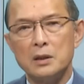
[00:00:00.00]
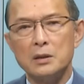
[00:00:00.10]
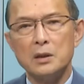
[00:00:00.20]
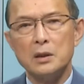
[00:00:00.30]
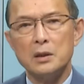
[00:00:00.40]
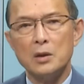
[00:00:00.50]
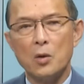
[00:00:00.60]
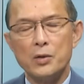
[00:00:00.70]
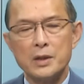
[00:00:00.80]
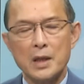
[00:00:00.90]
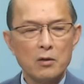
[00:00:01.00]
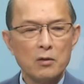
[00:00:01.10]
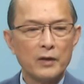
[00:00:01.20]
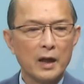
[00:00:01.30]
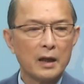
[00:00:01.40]
những người hồi
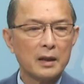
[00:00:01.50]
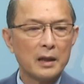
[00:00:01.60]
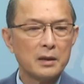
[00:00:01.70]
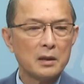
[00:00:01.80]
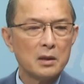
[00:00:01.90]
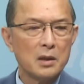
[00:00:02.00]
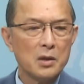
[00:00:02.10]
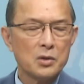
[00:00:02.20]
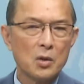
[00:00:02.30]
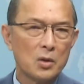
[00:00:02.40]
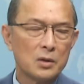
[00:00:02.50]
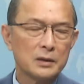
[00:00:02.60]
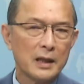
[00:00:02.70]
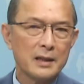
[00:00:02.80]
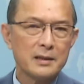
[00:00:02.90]
giáo và kể cả những người do
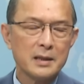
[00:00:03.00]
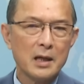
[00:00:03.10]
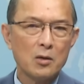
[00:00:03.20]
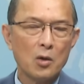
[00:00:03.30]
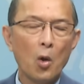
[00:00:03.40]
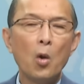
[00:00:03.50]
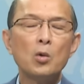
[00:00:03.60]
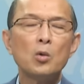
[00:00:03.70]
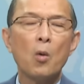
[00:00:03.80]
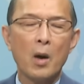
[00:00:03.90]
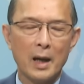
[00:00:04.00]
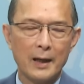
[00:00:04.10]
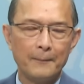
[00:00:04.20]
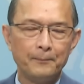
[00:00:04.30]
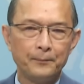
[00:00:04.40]
thái giáo ôn
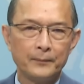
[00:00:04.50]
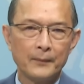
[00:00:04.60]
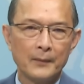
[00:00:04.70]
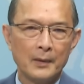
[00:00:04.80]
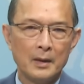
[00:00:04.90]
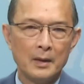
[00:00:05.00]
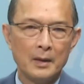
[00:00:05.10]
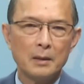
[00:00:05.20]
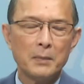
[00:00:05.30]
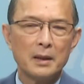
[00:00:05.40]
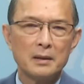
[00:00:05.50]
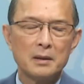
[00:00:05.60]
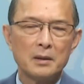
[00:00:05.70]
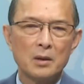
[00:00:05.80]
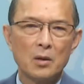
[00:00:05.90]
hòa khi mà
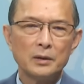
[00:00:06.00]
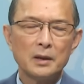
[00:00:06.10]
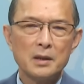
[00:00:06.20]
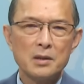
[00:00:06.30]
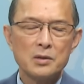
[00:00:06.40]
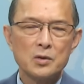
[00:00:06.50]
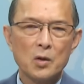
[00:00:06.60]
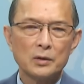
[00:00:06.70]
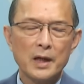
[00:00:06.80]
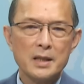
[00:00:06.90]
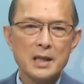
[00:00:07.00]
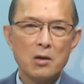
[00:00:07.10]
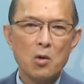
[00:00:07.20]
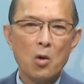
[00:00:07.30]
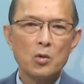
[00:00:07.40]
nói tới do thái
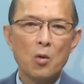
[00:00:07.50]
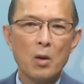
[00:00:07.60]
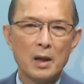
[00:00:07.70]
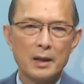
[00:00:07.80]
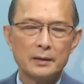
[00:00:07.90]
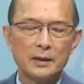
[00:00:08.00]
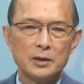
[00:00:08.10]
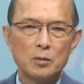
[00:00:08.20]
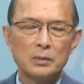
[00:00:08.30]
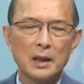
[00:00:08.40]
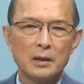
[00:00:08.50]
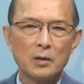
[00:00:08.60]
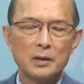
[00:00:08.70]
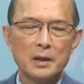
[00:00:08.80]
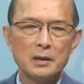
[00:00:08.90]
giáo ôn hòa thì chúng ta
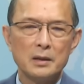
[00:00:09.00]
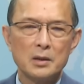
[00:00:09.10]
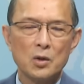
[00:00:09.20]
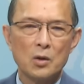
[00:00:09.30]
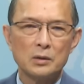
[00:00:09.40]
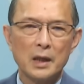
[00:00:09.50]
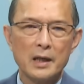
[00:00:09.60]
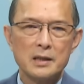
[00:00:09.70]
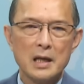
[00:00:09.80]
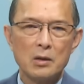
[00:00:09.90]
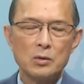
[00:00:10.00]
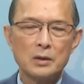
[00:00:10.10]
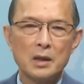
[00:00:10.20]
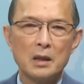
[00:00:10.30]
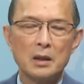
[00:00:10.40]
nói đến do thái giáo
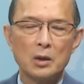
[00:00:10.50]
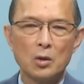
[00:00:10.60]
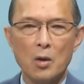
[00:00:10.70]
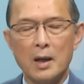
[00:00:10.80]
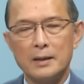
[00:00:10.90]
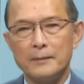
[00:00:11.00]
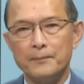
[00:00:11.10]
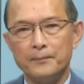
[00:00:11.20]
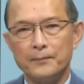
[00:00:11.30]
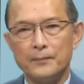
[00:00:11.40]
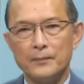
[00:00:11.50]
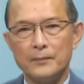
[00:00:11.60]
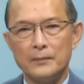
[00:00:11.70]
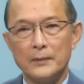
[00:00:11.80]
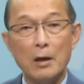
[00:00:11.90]
cực đoan
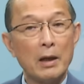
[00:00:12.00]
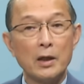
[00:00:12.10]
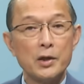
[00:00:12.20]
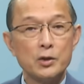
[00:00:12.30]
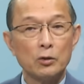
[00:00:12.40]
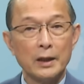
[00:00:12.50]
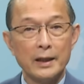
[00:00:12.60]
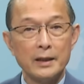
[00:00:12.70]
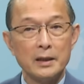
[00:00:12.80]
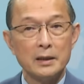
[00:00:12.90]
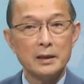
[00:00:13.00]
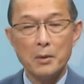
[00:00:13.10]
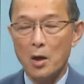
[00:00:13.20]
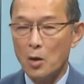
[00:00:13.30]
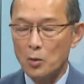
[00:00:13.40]
đều là người Do Thái nhưng
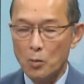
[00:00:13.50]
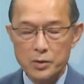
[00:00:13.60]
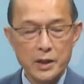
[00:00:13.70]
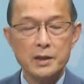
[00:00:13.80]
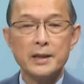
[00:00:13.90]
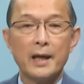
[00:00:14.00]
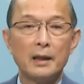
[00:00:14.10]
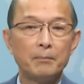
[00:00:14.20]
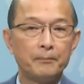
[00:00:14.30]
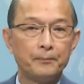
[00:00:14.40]
mà họ cũng chia rẽ lắm.